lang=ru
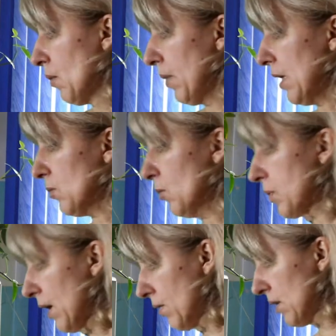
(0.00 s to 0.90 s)
Поэтому
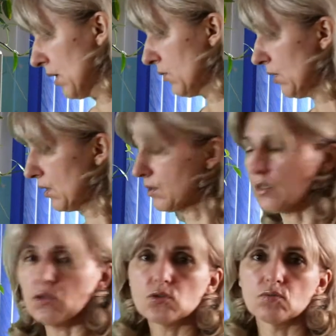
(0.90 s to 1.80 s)
правильный ответ
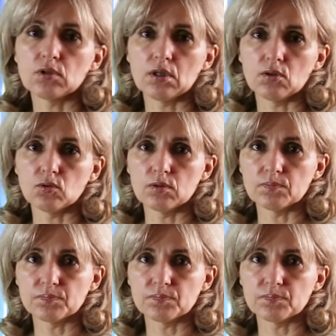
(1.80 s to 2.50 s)
остается вот такой.